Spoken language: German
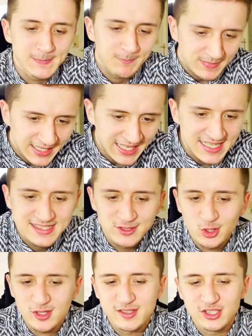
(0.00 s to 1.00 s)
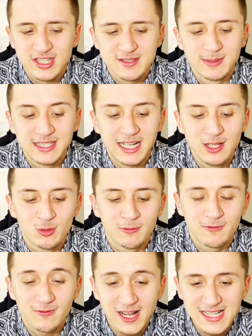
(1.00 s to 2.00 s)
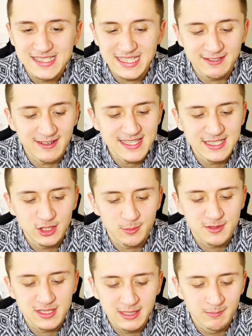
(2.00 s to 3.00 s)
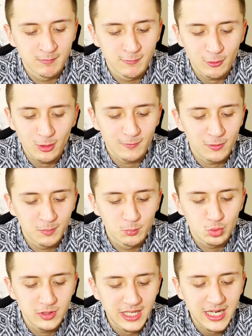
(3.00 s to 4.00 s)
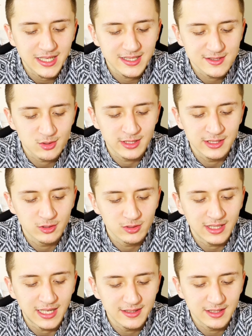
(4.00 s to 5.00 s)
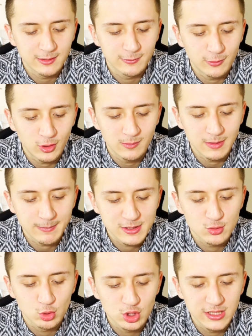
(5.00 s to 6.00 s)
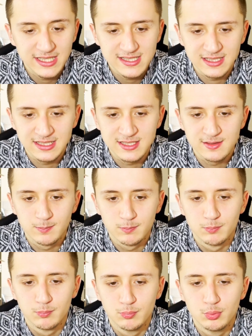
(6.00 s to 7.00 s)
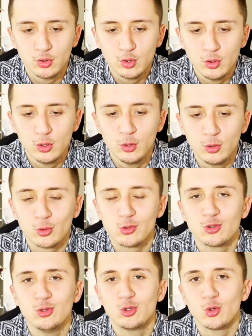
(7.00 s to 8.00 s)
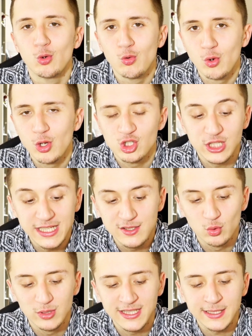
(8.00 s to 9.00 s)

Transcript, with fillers: ja, ist ein toxisches Metall und falls, ich weiß nicht, ob es in Form von Butan ist oder in irgendeiner anderen Form, aber so steht es, dieses Butylhydroxyl, Toluol steht so nicht